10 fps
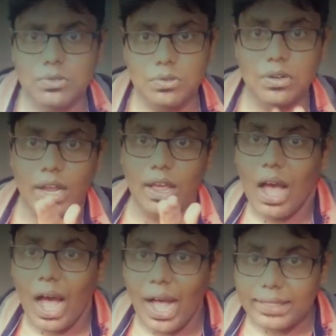சுடுங்க
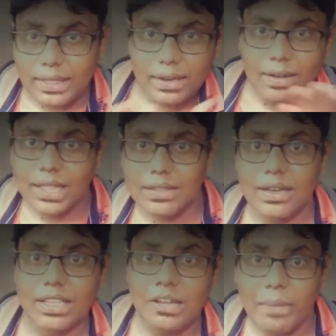அத்தனை வாத்து
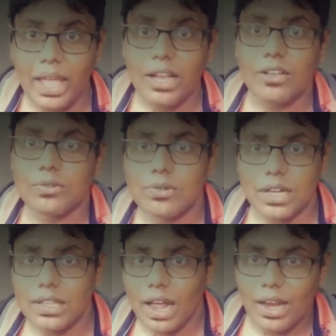வந்து நம்ம எங்கே
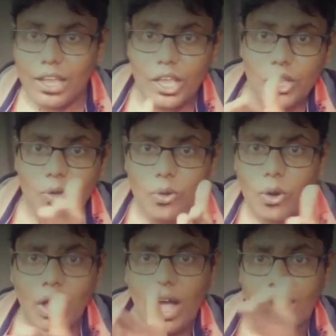சுடுறதுன்னு அங்கேயும்
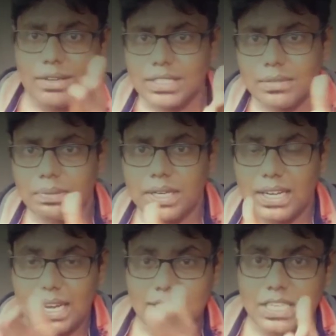இங்கேயும்
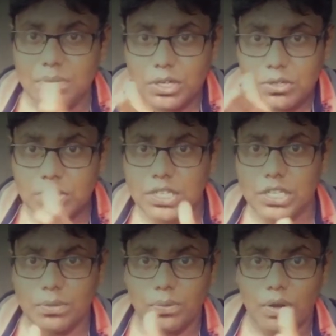அவஸ்தப்பட்டு கஷ்டப்பட்டு
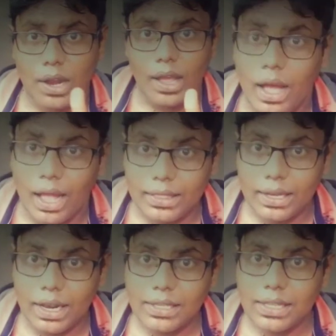சுட்டுட்டு இருப்போங்க அந்த
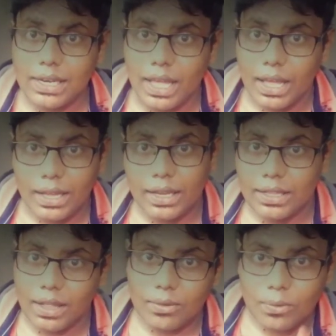நேரத்தில்
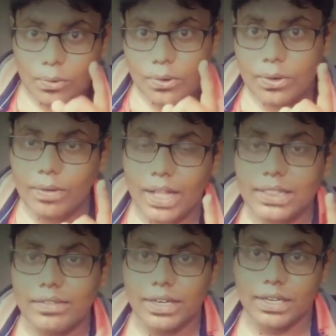ஏதாவது ஒரு
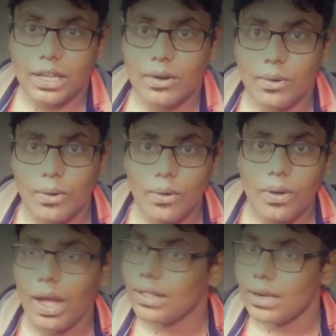வாத்து விட்டாலும்
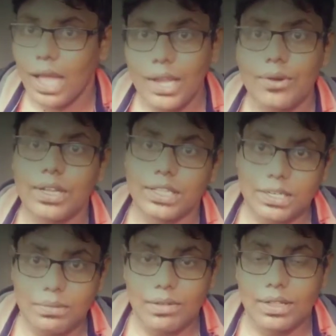அந்த நாய்க்குட்டி
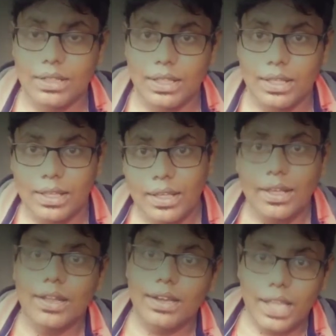திரும்ப வந்து
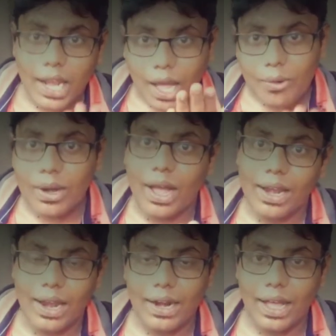நீ எல்லாம் ஒரு
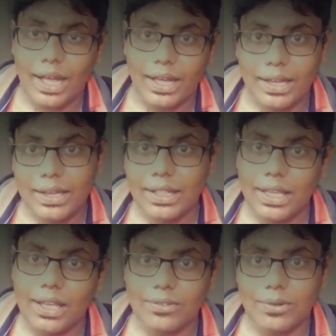ஆளாடா இதை
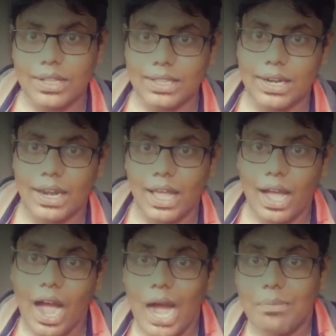ஏன் சுட தெரில
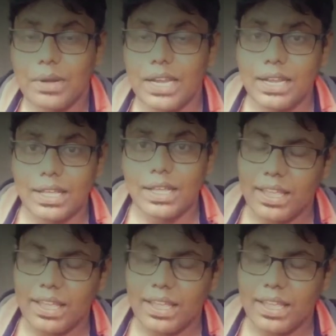அப்படின்னு